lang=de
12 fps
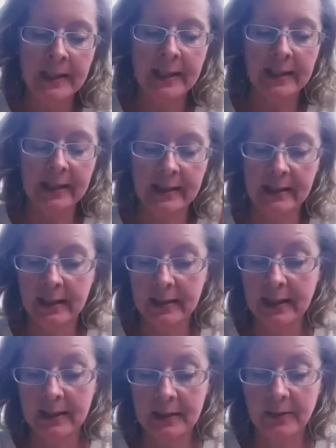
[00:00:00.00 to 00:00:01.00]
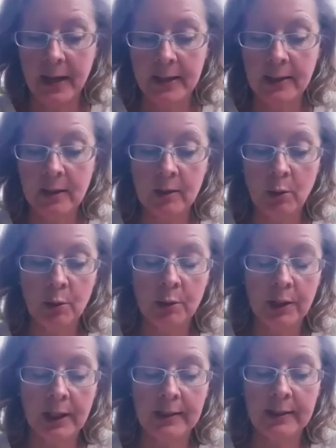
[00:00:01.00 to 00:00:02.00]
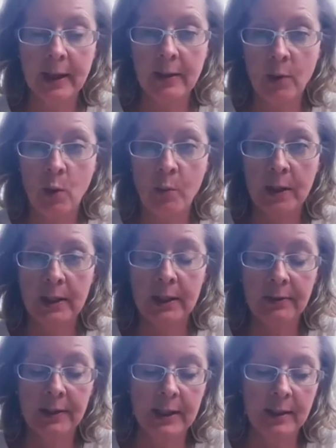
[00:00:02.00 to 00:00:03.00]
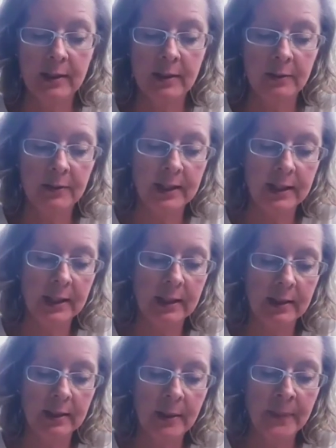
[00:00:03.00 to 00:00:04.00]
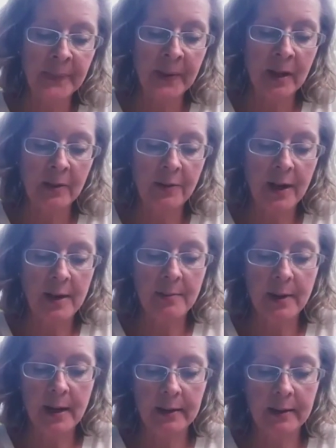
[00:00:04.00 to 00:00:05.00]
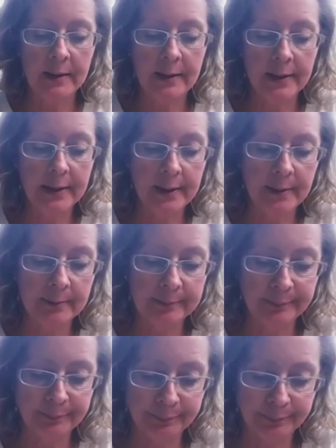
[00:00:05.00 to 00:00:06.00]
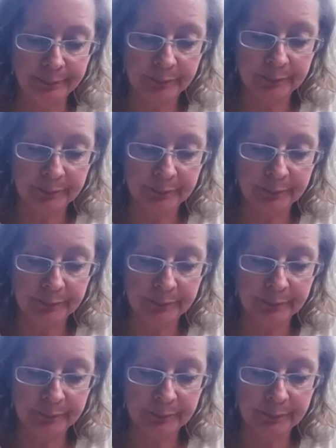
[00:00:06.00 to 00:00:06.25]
Das, der, der zweite Grund kann sein, warum man in Dividenden investiert, weil man ähm,